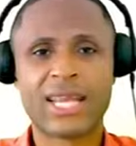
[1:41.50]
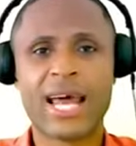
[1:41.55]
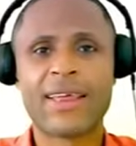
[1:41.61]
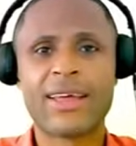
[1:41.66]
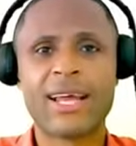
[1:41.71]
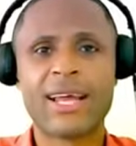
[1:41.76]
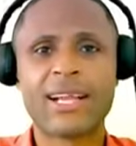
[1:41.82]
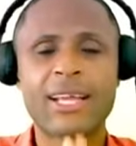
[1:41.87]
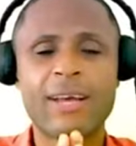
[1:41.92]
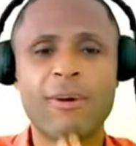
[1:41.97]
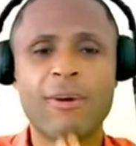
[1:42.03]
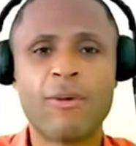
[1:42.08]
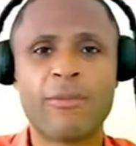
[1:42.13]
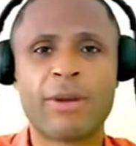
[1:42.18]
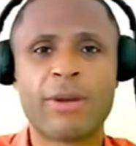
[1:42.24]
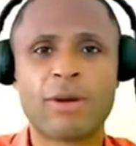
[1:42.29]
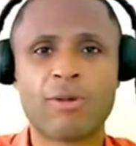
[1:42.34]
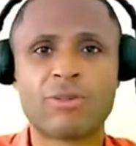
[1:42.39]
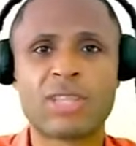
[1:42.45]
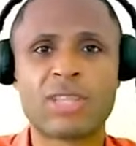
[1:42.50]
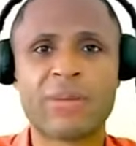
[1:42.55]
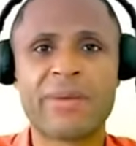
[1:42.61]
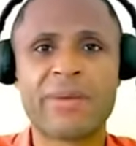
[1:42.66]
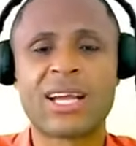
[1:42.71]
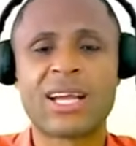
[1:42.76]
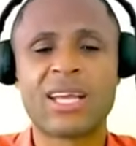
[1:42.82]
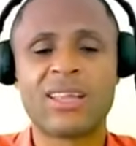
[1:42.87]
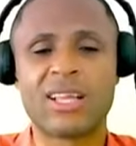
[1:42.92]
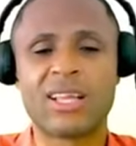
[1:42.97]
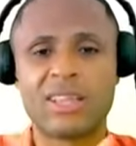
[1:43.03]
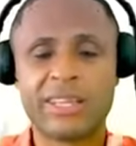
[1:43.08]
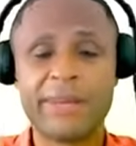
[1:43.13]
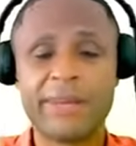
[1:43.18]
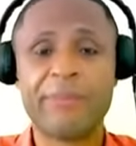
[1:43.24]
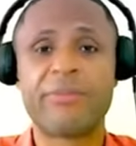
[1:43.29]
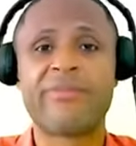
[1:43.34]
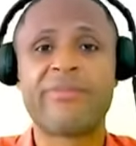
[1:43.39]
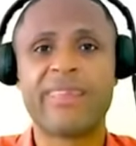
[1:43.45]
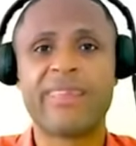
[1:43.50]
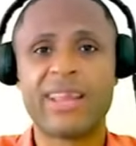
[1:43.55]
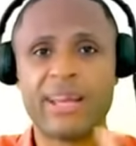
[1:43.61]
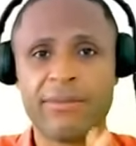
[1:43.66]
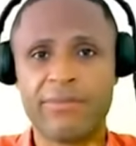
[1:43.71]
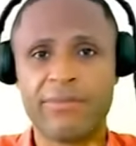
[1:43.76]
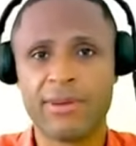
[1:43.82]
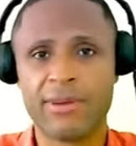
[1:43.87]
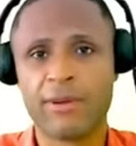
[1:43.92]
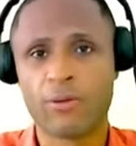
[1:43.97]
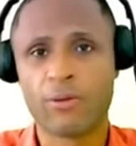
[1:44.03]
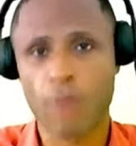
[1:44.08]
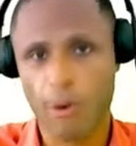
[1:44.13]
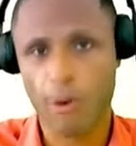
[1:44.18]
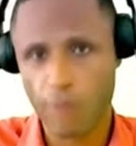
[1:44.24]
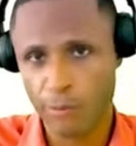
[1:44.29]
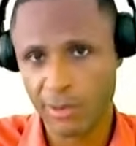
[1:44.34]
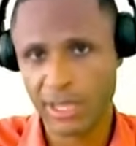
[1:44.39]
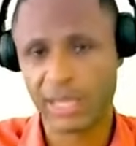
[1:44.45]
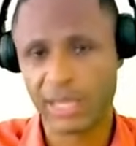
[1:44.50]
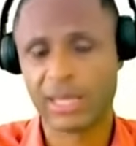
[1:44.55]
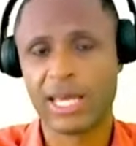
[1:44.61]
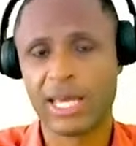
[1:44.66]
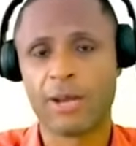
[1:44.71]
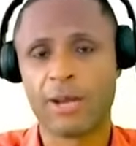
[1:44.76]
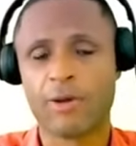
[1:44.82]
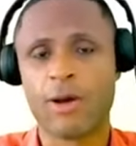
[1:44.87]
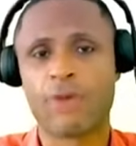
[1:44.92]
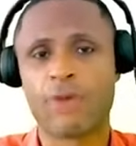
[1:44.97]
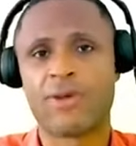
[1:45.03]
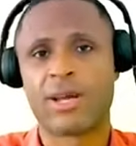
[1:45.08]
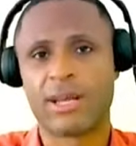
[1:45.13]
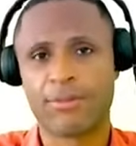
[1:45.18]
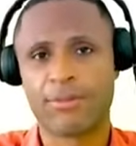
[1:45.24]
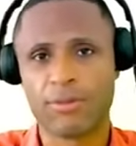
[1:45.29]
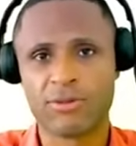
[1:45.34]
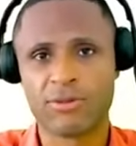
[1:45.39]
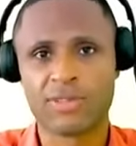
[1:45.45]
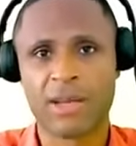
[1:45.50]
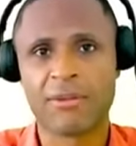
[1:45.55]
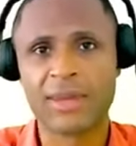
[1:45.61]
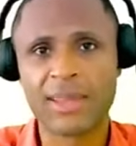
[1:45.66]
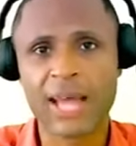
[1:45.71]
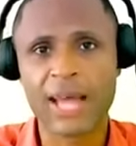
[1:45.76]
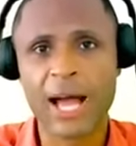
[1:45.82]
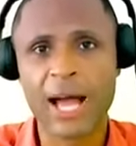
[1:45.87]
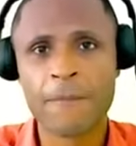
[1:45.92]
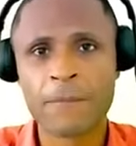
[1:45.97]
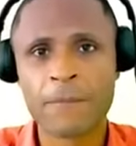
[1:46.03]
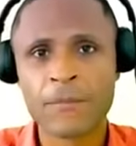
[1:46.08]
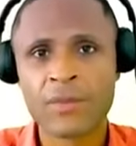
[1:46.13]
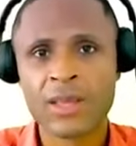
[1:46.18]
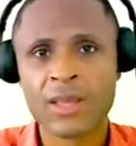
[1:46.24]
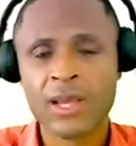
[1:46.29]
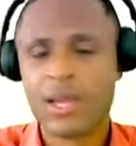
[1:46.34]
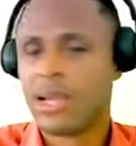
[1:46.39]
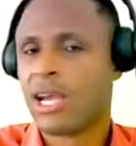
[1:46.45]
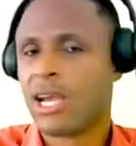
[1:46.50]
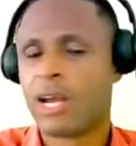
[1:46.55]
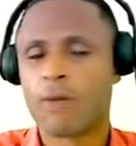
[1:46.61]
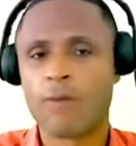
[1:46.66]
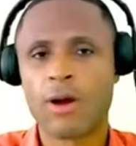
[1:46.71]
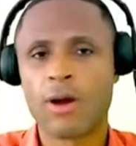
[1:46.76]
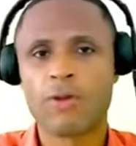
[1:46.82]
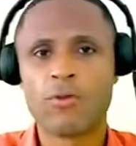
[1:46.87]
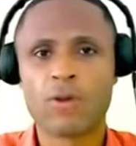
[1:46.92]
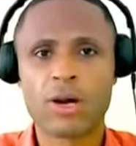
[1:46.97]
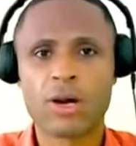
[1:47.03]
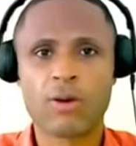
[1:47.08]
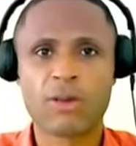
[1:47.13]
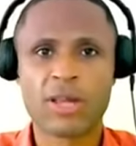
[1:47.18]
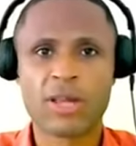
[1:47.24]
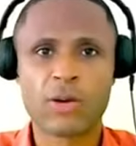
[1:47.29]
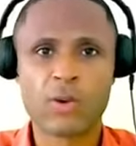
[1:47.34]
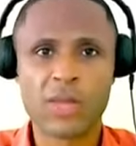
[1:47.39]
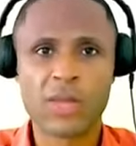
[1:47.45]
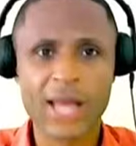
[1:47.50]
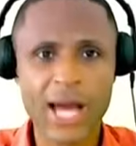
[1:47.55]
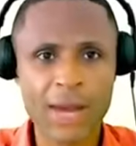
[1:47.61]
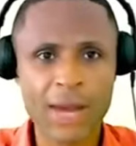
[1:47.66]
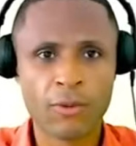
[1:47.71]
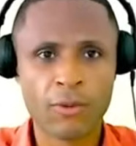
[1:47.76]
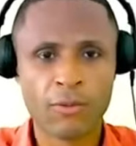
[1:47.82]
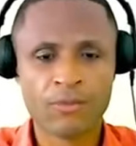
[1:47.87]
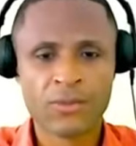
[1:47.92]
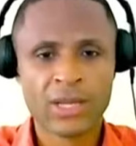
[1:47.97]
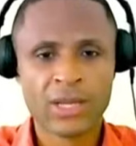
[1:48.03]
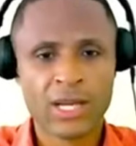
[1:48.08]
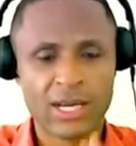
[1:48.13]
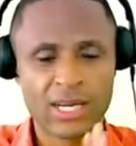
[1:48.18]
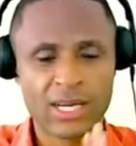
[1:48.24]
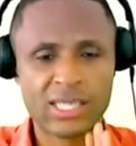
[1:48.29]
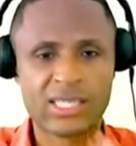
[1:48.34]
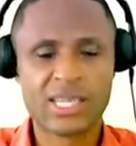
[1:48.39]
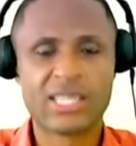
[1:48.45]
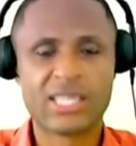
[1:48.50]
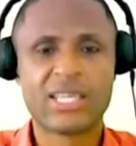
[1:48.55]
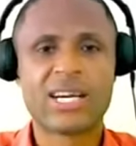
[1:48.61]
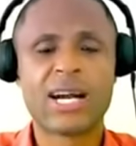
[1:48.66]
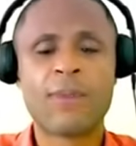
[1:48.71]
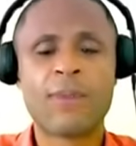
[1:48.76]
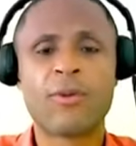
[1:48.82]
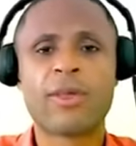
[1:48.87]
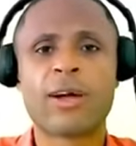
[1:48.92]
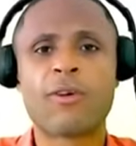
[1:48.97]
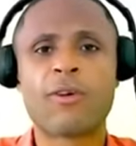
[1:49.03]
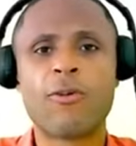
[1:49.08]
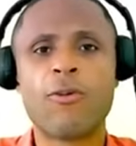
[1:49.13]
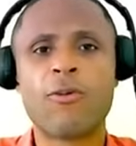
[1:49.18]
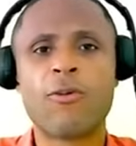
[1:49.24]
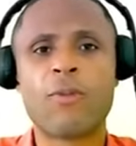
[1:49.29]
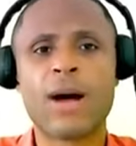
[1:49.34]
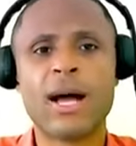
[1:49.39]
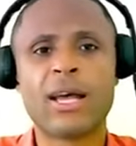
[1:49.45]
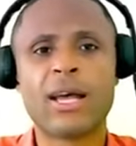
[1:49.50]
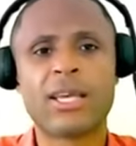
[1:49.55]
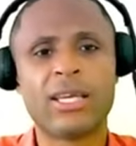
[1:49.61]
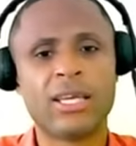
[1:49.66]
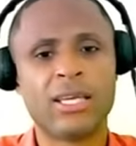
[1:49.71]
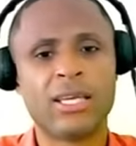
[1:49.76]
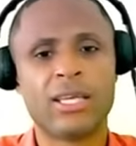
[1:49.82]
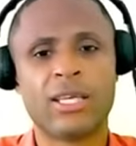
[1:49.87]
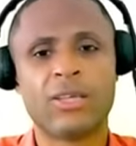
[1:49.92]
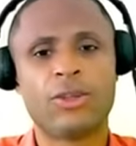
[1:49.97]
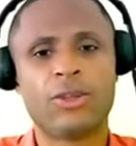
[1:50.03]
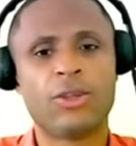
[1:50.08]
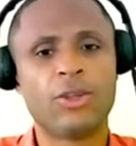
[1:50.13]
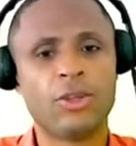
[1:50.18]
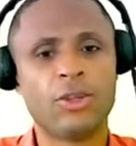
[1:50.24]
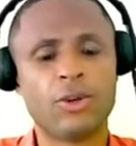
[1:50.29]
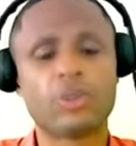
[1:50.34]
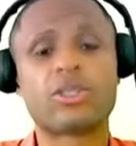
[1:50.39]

de este hombre que usted ve aquí de tiempos finales bíblicos hay un ministerio, hay una responsabilidad, el cual nunca nos descuidamos. Recién llegamos de Cuba y Dios se